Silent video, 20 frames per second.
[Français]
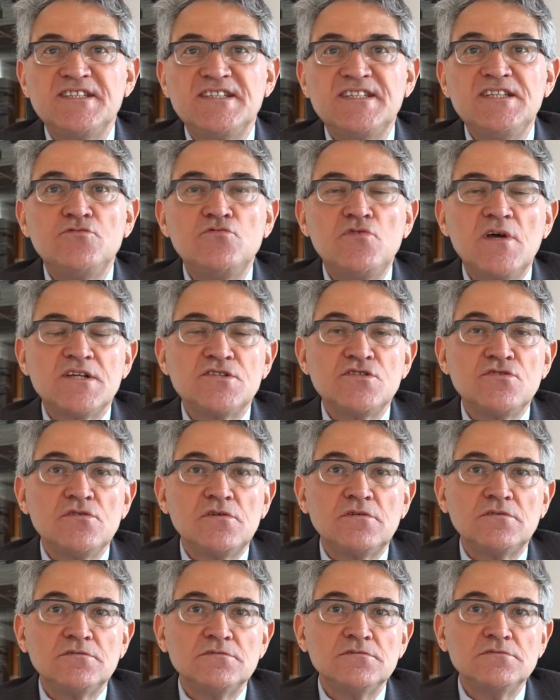
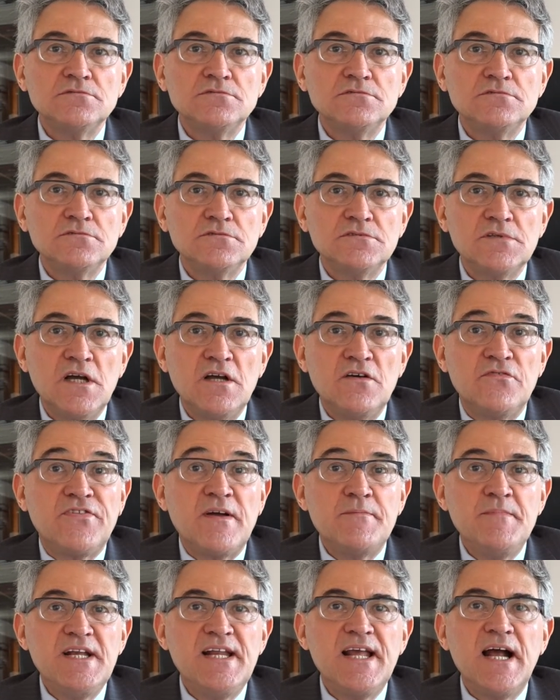situations
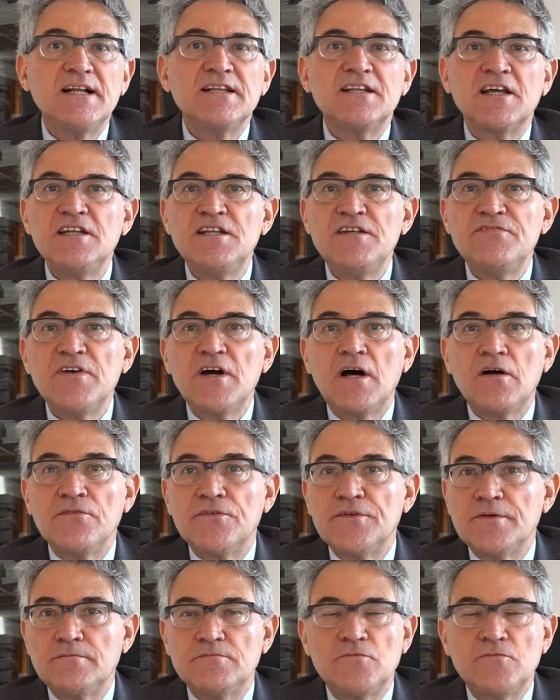familiales très différentes.